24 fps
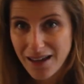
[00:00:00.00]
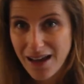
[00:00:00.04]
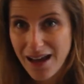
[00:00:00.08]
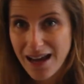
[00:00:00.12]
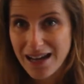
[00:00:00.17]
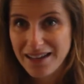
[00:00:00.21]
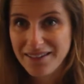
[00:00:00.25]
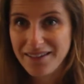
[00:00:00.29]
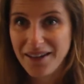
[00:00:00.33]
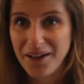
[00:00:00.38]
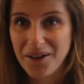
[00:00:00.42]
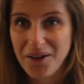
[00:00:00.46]

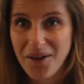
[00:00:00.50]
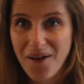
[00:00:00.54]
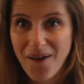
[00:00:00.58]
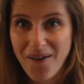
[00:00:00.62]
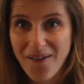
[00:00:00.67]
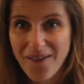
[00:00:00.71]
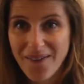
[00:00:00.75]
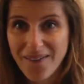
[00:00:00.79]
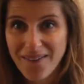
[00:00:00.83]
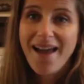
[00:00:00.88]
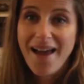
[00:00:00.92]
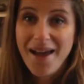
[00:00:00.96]
à
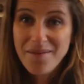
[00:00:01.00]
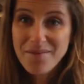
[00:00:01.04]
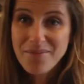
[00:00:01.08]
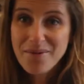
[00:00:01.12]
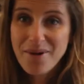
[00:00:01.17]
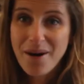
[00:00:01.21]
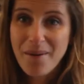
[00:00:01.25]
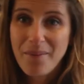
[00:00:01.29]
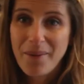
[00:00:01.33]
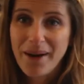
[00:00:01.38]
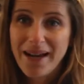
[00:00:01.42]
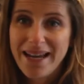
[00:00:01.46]
l'intérieur
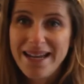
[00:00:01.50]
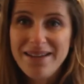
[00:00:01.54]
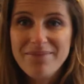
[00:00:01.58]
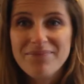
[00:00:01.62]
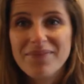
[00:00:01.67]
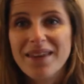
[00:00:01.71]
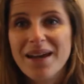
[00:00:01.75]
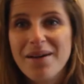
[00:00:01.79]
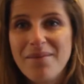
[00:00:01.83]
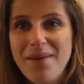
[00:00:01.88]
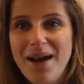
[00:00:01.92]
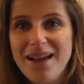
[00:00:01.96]
peu après,
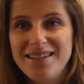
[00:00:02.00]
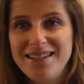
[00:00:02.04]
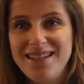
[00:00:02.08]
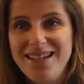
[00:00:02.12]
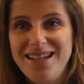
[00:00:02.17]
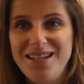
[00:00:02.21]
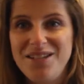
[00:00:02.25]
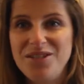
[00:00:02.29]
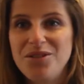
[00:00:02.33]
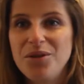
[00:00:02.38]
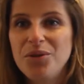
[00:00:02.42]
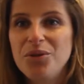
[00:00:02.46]
à
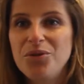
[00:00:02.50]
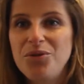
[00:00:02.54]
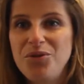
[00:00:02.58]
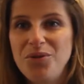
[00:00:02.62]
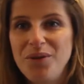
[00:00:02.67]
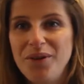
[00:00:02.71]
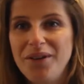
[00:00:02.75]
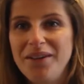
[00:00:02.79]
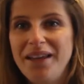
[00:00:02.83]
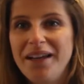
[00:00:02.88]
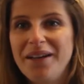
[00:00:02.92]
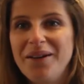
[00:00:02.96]
Marseille, j'ai
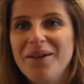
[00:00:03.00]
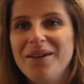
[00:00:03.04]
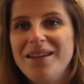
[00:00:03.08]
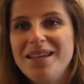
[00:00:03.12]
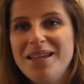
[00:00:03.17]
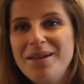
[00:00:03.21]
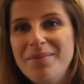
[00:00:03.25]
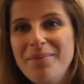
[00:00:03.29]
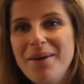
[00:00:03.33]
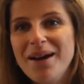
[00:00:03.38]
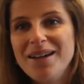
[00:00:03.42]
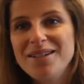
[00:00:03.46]
reçu un
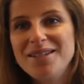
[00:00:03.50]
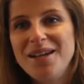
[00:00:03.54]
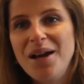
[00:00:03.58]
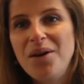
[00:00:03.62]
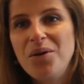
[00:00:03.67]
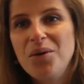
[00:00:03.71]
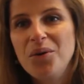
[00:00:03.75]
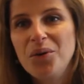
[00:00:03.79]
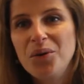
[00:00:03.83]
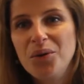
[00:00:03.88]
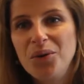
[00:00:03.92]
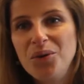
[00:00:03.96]
accueil hyper
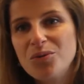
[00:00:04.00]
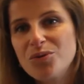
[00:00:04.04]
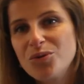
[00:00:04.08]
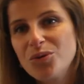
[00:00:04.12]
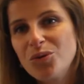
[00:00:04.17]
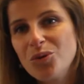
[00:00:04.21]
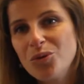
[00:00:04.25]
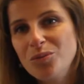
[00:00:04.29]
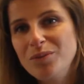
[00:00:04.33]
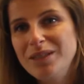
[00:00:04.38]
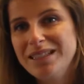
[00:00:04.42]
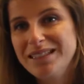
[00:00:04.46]
chaleureux du
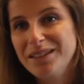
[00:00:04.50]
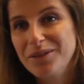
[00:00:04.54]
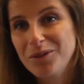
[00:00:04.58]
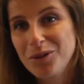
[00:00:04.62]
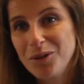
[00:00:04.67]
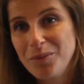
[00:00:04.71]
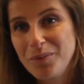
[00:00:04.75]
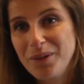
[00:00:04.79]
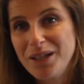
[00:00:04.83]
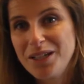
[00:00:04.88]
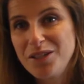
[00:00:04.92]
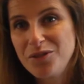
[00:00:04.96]
groupe des
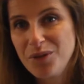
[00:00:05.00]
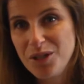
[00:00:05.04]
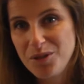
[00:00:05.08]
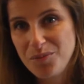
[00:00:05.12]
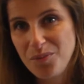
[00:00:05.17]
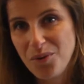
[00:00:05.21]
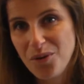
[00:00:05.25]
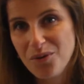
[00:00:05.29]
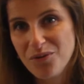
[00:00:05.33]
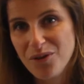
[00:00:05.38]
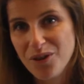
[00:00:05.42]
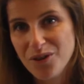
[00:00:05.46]
entreprises
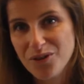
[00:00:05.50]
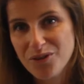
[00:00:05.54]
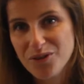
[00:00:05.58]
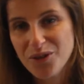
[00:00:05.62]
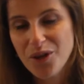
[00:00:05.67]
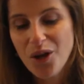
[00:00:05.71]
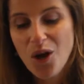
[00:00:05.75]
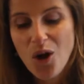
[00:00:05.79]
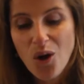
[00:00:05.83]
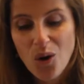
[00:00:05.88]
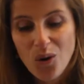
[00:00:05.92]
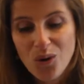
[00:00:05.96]
Ouest
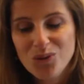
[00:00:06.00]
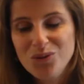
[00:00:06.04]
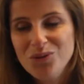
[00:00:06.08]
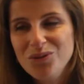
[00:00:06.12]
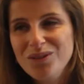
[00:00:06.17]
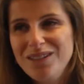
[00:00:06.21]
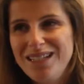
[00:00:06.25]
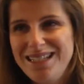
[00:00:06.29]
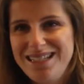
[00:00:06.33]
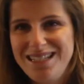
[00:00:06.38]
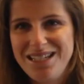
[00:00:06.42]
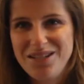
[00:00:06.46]
Provence.
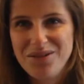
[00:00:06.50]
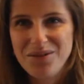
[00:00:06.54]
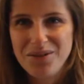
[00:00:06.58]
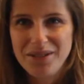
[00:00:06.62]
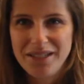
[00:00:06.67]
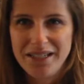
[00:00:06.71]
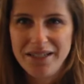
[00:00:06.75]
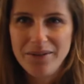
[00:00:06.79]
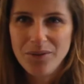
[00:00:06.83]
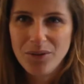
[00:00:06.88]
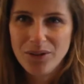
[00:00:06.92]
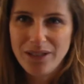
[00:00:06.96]
Autour d'un
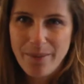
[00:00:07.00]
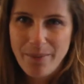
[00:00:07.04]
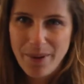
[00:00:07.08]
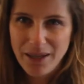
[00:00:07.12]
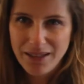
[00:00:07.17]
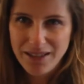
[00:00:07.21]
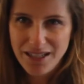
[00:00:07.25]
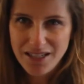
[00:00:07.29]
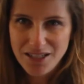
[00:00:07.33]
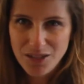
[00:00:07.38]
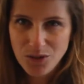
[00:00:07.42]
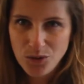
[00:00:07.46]
déjeuner, on a
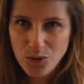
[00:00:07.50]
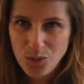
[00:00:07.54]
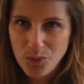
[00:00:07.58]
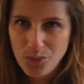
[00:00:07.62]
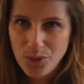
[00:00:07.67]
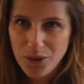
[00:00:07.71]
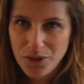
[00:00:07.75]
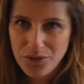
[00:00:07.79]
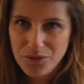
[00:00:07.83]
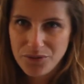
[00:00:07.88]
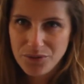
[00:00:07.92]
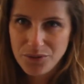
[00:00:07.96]
partagé nos
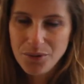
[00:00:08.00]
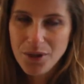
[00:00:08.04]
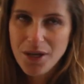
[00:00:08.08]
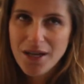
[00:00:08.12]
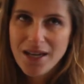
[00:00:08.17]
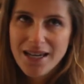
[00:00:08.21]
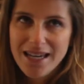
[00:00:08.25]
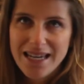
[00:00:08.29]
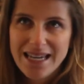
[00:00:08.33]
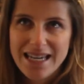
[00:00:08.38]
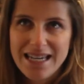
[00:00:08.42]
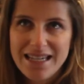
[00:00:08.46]
points de vue
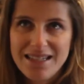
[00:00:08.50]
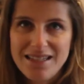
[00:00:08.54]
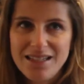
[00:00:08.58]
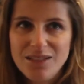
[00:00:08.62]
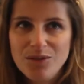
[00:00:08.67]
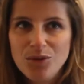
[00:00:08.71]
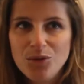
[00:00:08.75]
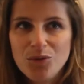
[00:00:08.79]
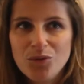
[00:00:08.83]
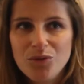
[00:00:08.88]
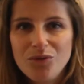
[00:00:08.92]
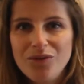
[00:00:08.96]
et
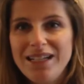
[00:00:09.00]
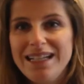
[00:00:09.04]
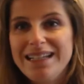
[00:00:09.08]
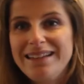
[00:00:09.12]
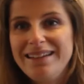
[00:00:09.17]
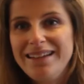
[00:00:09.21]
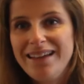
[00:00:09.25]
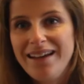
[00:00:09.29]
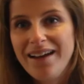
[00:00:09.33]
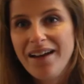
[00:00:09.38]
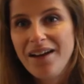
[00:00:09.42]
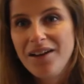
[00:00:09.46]
essayé de trouver
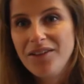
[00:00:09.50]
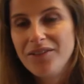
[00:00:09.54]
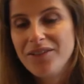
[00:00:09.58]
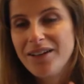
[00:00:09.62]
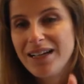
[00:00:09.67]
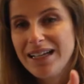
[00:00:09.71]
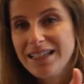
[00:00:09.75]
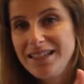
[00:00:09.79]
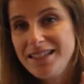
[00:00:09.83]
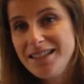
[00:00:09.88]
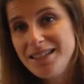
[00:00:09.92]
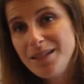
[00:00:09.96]
les terrains
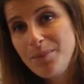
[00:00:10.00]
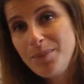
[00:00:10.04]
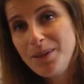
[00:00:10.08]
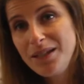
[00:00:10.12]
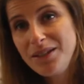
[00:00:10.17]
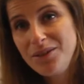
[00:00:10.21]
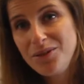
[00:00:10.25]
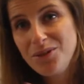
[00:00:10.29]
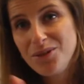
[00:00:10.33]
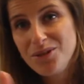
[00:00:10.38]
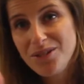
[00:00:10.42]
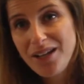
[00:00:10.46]
dans la
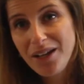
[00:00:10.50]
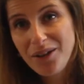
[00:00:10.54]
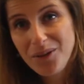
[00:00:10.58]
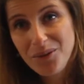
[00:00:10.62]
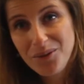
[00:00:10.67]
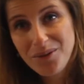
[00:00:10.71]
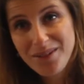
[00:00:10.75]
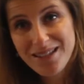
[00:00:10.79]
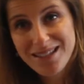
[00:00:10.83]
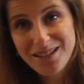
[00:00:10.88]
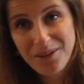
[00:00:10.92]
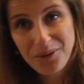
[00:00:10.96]
discipline de
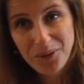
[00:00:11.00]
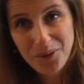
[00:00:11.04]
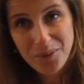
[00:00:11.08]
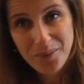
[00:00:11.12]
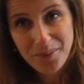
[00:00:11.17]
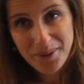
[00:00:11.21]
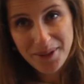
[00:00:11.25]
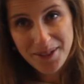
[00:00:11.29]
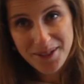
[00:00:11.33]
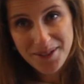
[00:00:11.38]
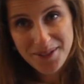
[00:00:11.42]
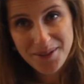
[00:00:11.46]
chacune des
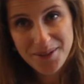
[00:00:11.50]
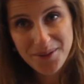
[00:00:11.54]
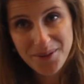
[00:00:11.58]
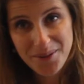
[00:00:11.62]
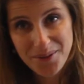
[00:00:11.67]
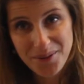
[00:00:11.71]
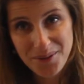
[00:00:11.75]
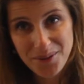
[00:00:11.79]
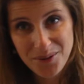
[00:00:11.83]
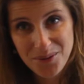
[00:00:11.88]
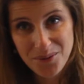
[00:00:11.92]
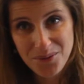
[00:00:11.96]
entreprises
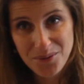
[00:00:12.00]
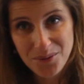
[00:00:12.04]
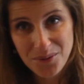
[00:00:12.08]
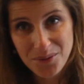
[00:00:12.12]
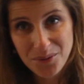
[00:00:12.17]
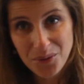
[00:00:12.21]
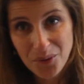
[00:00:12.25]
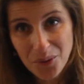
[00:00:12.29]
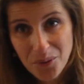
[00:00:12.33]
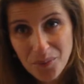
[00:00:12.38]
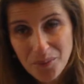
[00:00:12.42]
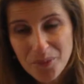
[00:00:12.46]
euh,
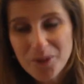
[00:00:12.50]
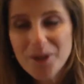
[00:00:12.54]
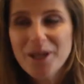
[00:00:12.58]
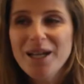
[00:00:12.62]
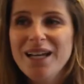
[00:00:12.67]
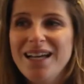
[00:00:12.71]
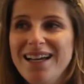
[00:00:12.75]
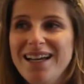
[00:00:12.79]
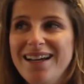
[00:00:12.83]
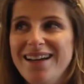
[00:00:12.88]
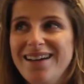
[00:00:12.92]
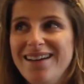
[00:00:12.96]
du groupe
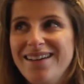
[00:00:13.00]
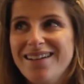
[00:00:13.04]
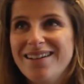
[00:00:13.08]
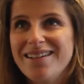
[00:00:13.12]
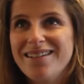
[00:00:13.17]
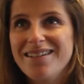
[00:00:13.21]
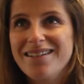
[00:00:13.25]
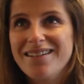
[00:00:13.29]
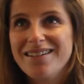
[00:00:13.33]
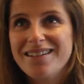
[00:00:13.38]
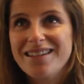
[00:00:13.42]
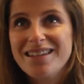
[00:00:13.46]

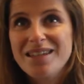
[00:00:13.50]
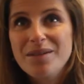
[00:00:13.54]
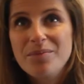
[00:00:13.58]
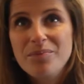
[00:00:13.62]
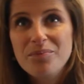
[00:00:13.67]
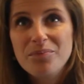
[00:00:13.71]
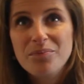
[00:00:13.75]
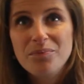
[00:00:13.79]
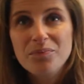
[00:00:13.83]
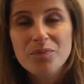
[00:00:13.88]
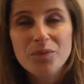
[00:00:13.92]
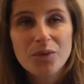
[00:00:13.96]
euh,
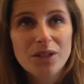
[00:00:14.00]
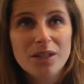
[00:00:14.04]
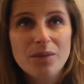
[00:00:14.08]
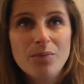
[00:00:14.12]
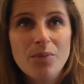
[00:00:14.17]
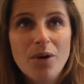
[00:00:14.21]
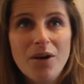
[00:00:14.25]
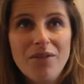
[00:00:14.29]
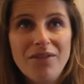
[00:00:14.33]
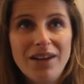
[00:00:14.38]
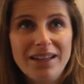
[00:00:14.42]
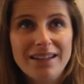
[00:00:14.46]
qui,
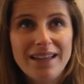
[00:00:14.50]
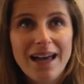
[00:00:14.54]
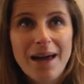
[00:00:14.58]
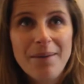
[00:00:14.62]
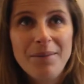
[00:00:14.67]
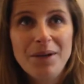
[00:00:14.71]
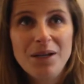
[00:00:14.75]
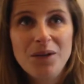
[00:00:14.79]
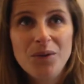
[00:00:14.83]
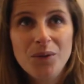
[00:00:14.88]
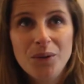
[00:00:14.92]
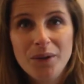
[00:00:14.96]
qui peuvent être
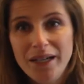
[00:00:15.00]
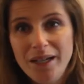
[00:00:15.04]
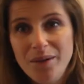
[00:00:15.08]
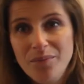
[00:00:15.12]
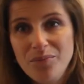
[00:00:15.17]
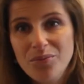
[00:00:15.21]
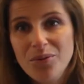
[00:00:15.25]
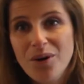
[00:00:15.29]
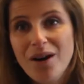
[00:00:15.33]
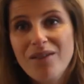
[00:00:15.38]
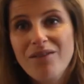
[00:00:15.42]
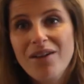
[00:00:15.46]
améliorés
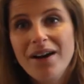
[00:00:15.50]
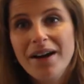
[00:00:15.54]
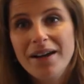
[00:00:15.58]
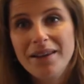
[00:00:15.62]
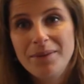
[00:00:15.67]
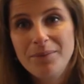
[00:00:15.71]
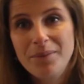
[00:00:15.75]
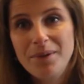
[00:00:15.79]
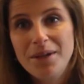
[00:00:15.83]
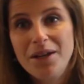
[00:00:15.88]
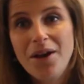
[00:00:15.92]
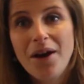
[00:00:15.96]
pour avoir un
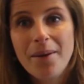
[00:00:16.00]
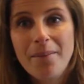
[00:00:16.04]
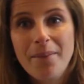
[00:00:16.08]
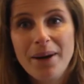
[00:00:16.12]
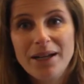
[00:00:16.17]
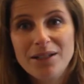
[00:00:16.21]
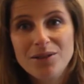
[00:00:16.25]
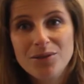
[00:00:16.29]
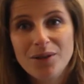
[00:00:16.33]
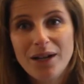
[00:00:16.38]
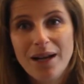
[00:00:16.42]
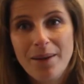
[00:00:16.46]
meilleur
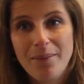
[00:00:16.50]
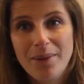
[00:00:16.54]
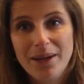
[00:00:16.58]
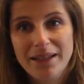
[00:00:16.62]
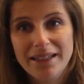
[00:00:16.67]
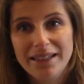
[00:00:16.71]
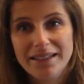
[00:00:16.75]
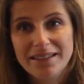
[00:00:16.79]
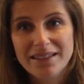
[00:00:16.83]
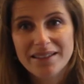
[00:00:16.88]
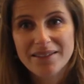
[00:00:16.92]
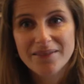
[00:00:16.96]
impact sur la
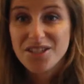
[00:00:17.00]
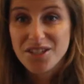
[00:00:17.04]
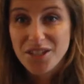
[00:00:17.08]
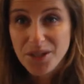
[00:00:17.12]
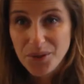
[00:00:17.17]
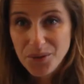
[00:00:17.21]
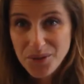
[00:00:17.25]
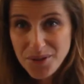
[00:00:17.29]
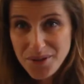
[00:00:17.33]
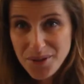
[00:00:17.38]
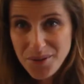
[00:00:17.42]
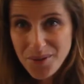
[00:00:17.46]
planète.
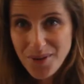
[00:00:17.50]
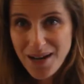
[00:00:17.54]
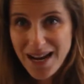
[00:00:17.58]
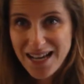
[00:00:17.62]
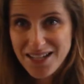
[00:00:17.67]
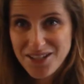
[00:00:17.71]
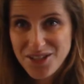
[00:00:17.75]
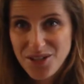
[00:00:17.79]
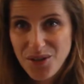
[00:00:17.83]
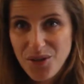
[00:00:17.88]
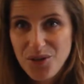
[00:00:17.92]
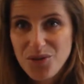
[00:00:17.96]
J'ai aussi eu
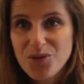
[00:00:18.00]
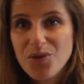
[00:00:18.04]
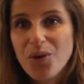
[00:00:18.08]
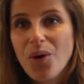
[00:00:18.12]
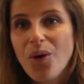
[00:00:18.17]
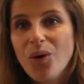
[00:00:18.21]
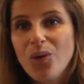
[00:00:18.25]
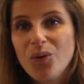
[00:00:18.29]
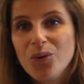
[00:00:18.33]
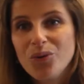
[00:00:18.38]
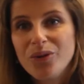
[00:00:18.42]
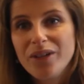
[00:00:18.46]
la chance de
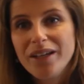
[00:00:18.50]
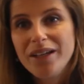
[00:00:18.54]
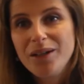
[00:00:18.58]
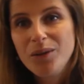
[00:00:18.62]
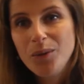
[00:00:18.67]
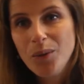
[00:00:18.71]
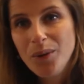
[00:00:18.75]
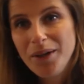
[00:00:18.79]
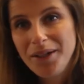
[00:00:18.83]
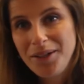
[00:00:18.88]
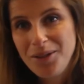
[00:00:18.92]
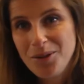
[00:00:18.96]
rencontrer
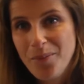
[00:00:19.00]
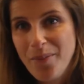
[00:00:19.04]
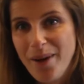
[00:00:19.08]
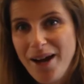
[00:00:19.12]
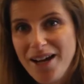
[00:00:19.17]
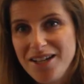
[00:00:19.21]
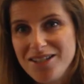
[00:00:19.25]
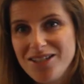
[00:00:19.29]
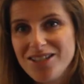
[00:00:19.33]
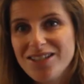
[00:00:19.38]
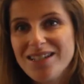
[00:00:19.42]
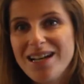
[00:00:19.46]
Corinne
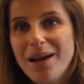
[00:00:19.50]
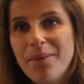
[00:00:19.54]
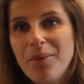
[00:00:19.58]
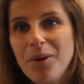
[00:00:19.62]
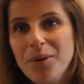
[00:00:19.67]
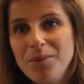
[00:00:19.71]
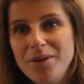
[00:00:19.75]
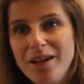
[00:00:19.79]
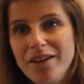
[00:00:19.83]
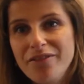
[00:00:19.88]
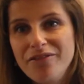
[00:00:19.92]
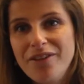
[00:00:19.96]
Lepage, la
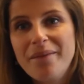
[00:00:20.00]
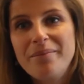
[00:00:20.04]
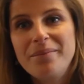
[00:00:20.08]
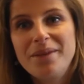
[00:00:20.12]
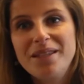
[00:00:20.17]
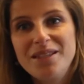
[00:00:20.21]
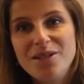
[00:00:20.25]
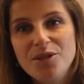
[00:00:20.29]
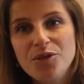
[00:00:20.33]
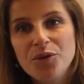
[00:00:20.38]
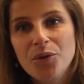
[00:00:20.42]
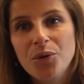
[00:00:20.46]
première femme
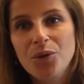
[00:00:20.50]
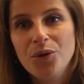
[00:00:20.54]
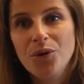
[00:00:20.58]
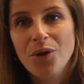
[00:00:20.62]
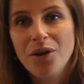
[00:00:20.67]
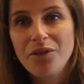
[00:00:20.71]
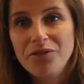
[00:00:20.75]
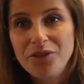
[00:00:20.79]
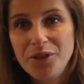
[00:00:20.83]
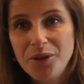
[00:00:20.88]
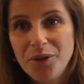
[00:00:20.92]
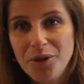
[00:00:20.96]
ministre de
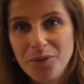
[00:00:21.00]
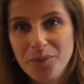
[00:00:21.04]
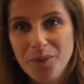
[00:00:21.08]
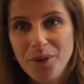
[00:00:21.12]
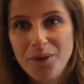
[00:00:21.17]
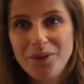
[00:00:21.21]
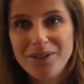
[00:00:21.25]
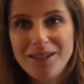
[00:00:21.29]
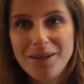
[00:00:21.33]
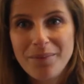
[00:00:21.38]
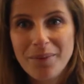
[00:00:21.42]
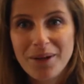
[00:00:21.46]

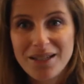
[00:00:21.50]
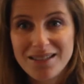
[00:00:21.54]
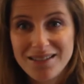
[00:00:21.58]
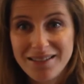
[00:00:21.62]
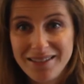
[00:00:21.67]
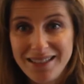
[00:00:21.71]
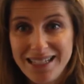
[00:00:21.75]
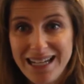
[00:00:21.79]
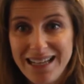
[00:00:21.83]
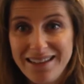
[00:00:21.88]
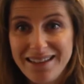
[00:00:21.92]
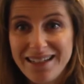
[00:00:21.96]
l'Environnement qui
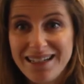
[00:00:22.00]
présentait la,